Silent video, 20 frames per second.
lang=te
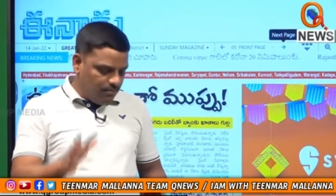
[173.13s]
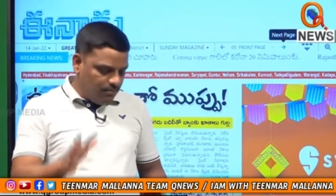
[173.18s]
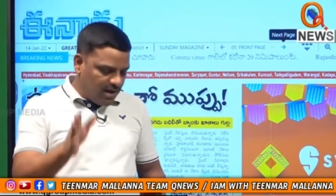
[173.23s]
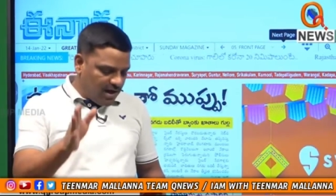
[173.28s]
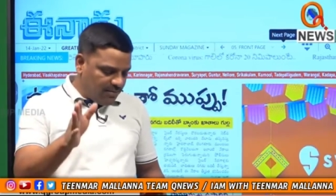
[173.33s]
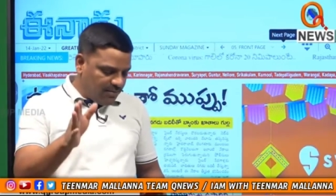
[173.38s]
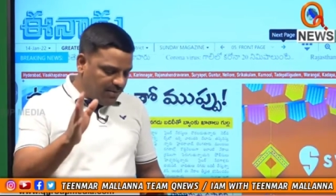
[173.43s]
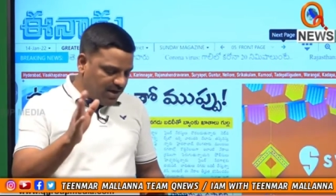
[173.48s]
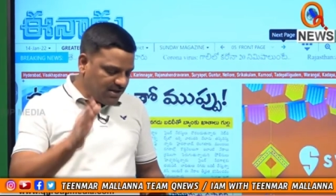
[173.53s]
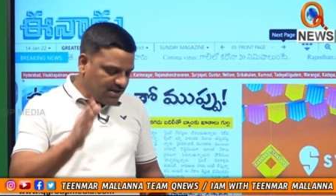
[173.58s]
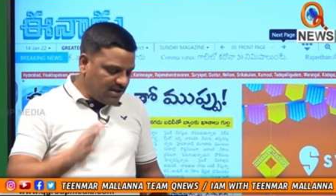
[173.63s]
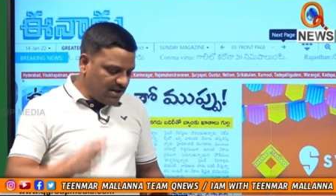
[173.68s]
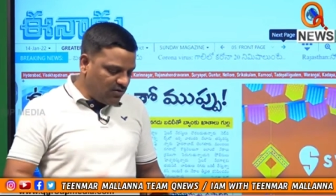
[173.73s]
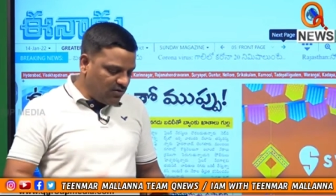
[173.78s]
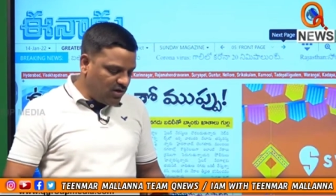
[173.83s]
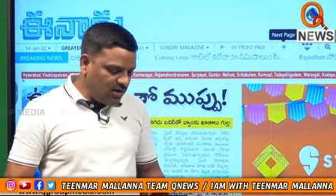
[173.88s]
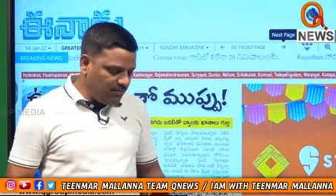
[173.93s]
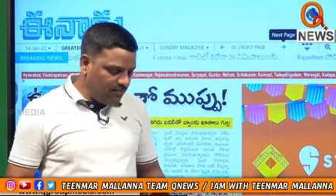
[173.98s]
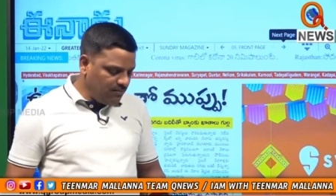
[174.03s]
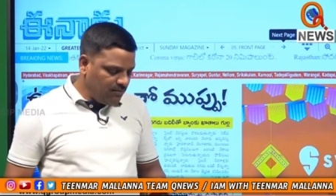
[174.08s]
మనం పెడతా
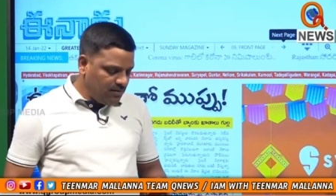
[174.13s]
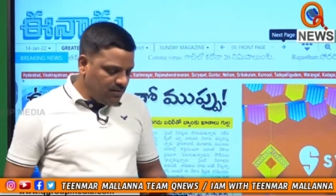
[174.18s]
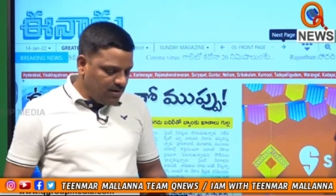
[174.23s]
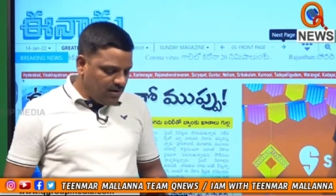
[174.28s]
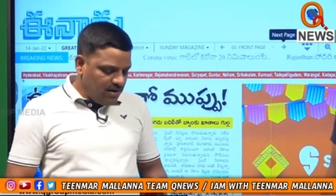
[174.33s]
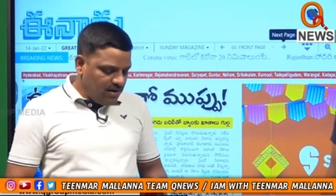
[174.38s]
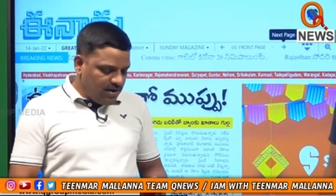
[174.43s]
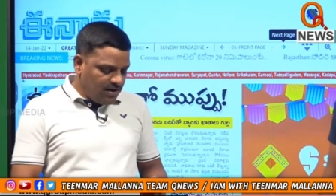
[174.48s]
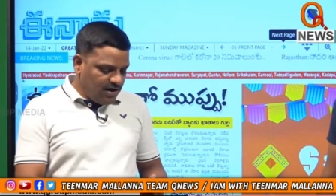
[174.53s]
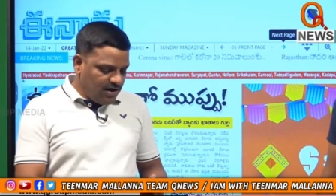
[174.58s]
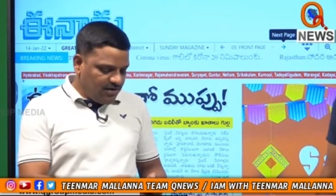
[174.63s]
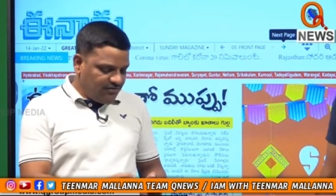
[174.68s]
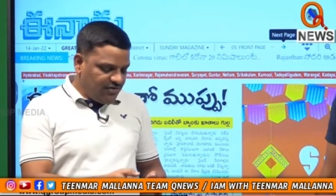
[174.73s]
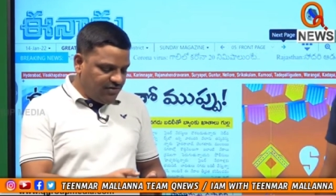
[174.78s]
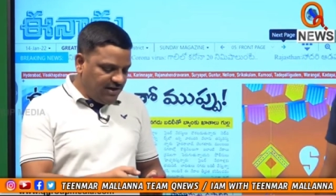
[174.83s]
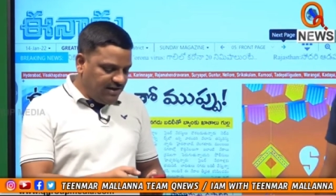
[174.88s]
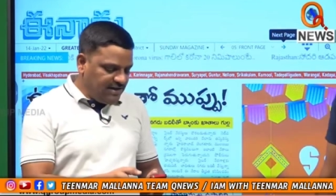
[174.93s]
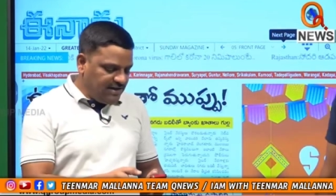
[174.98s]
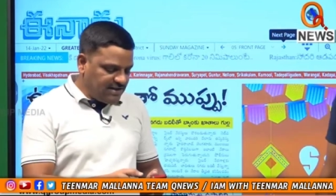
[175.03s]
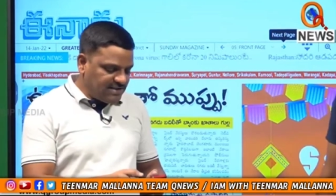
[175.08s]
ఉన్నాం నేను
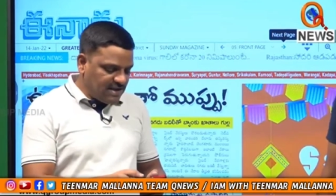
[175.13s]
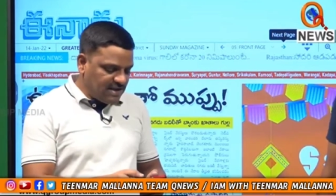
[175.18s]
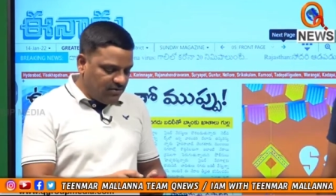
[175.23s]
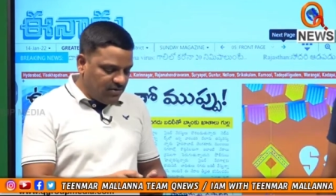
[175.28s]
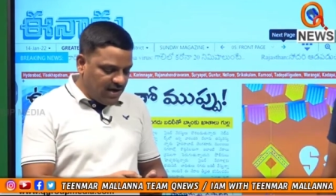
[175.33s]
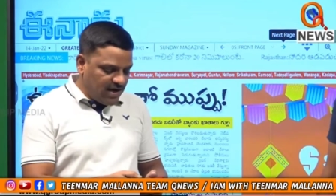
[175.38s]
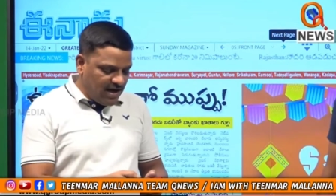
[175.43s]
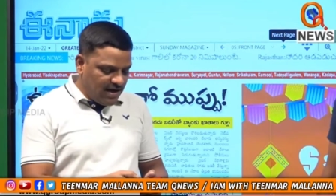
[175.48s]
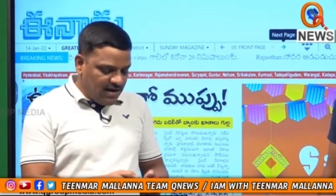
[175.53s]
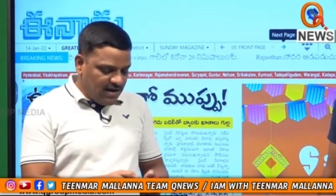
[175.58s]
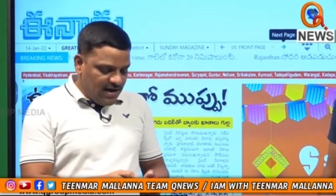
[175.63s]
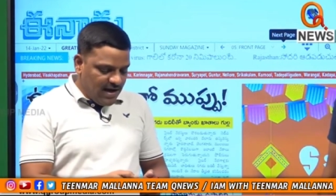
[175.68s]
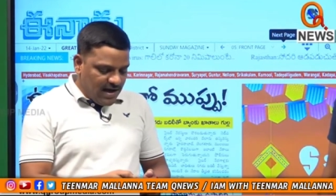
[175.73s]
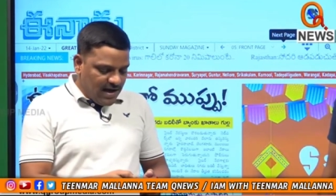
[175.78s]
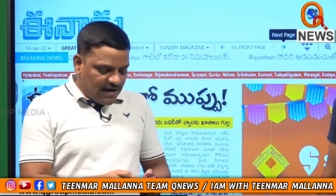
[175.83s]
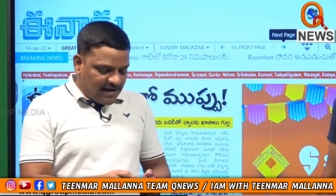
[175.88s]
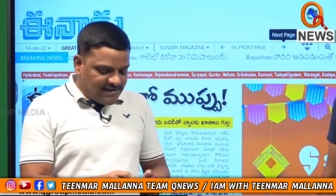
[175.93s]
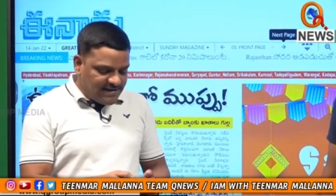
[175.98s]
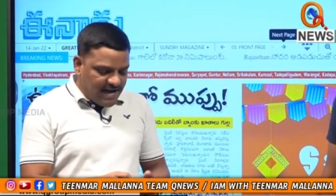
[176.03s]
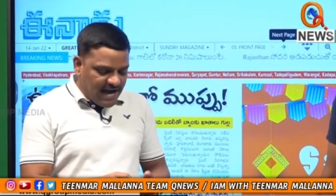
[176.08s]
ట్వీట్ చేస్తా ఉన్నా
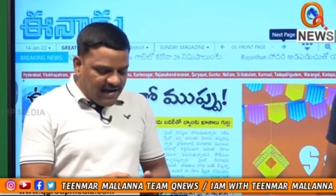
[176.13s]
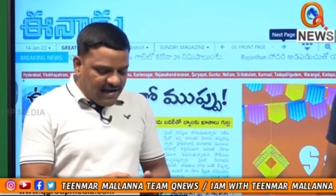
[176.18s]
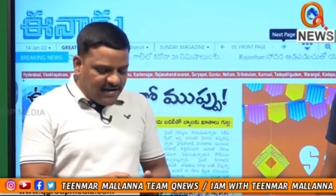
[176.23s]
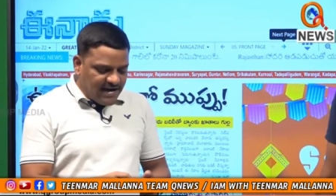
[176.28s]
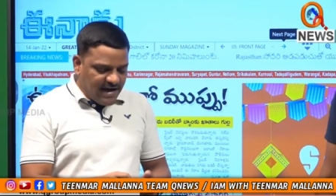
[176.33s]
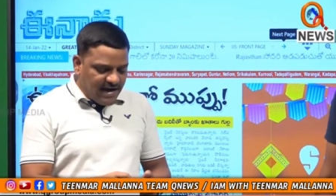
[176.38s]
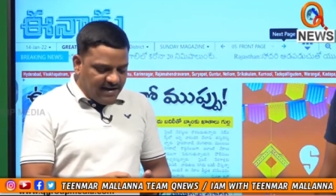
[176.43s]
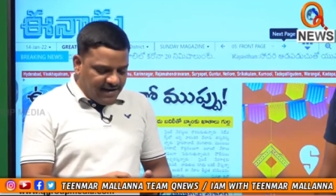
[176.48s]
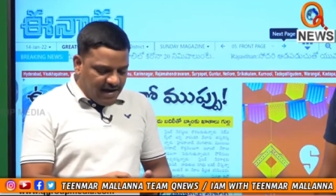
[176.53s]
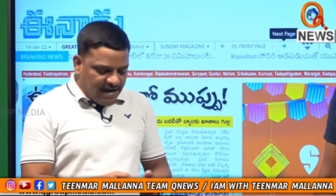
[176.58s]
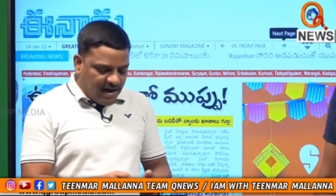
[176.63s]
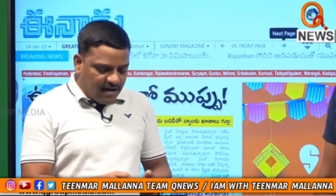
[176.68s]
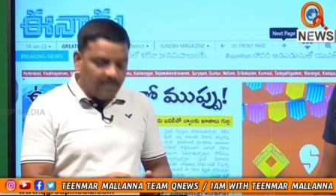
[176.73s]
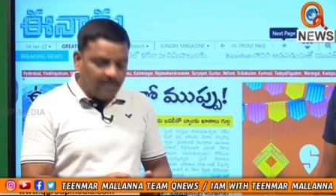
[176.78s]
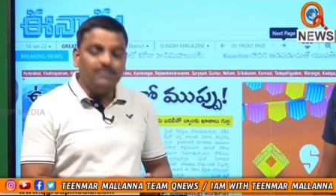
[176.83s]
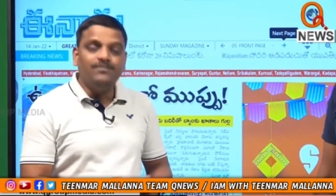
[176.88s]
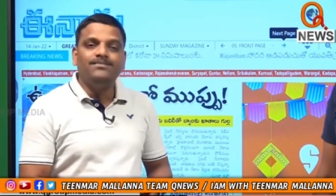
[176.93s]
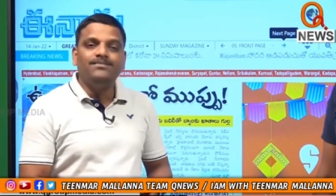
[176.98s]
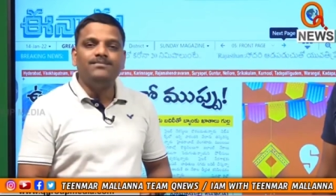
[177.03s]
రిజైన్ కేటీఆర్